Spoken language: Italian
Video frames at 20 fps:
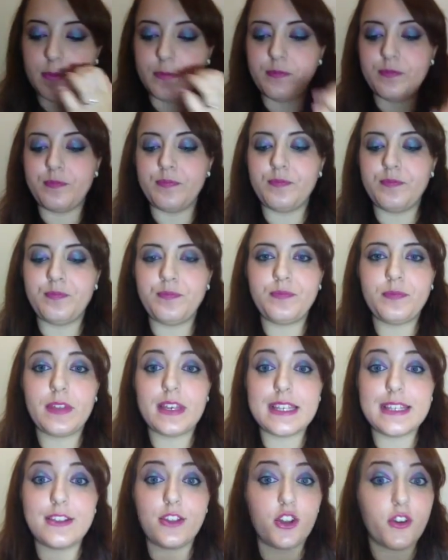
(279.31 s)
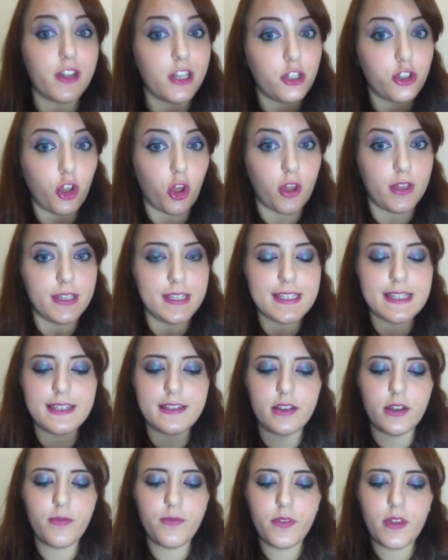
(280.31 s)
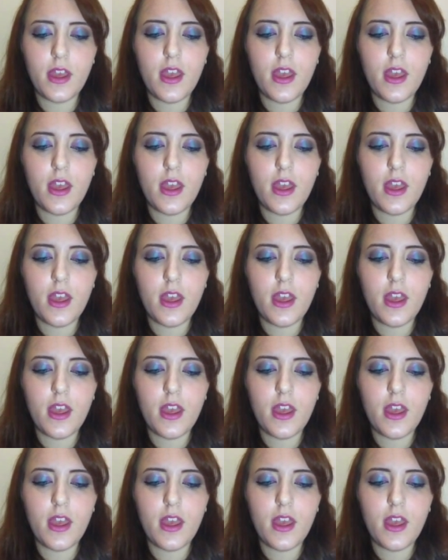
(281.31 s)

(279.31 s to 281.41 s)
mm, che si trova al Todis